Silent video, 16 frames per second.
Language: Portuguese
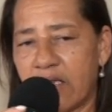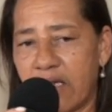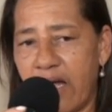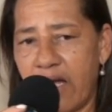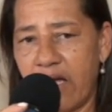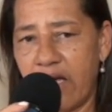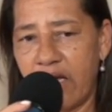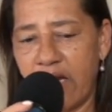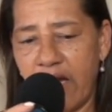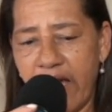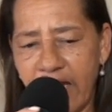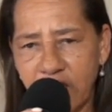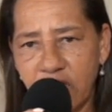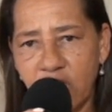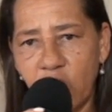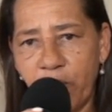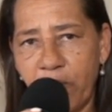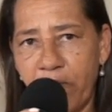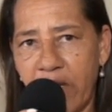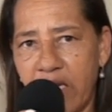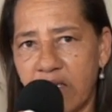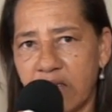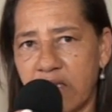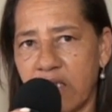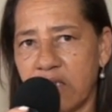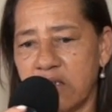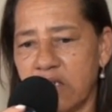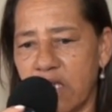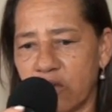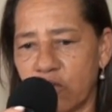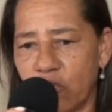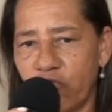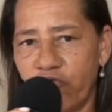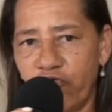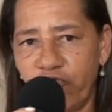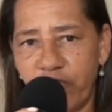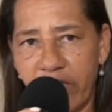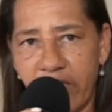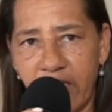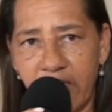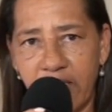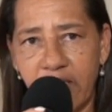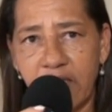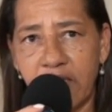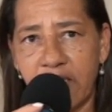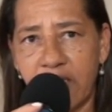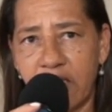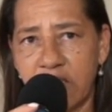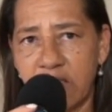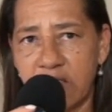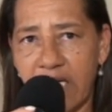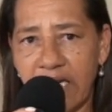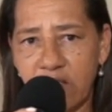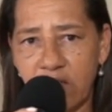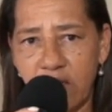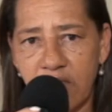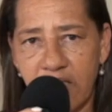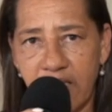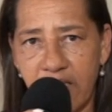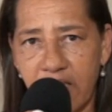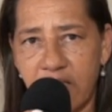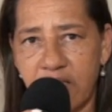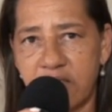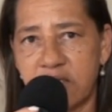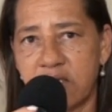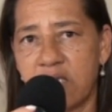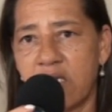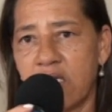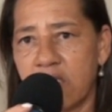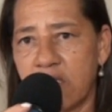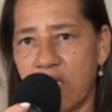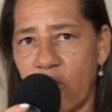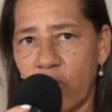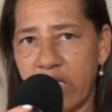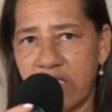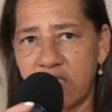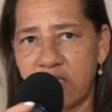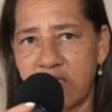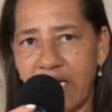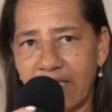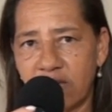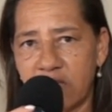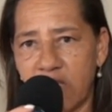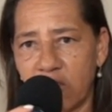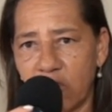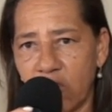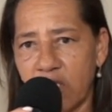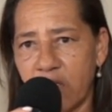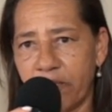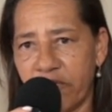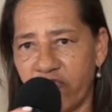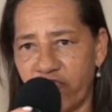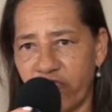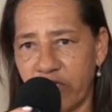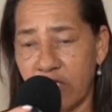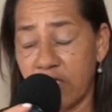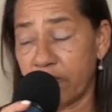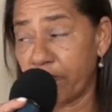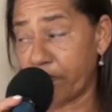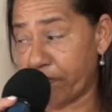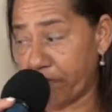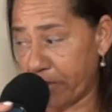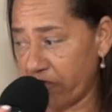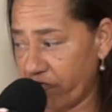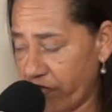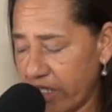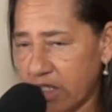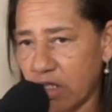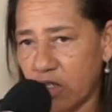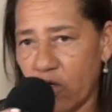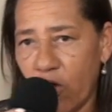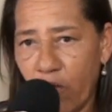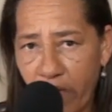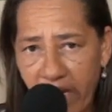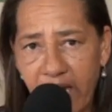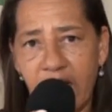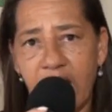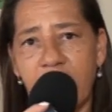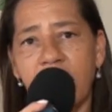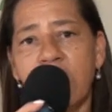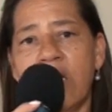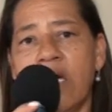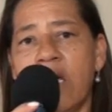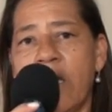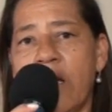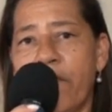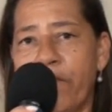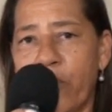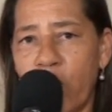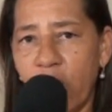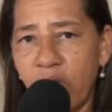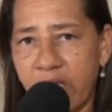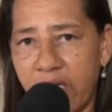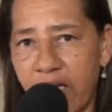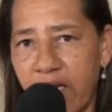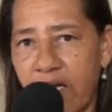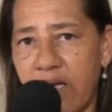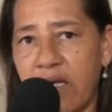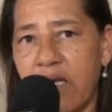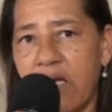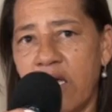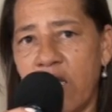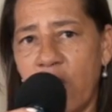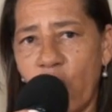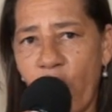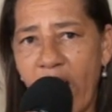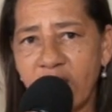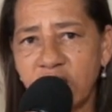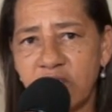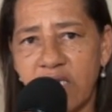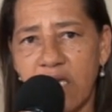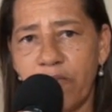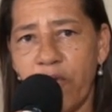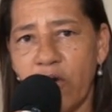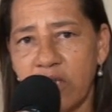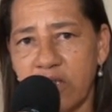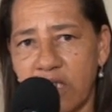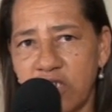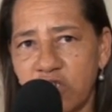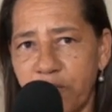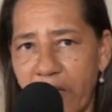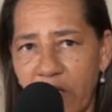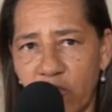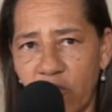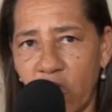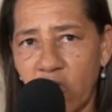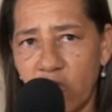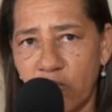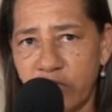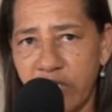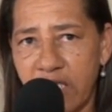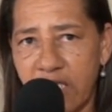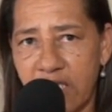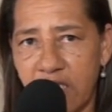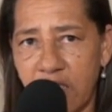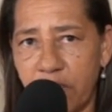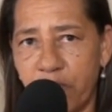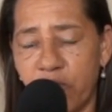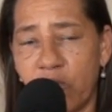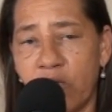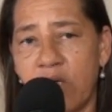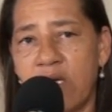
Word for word: é, Edson Pimenta e Adolfo Viana, candidatos esses, que é o candidato da nossa prefeita prefeita Normélia, porque eu acho que é importante para o nosso município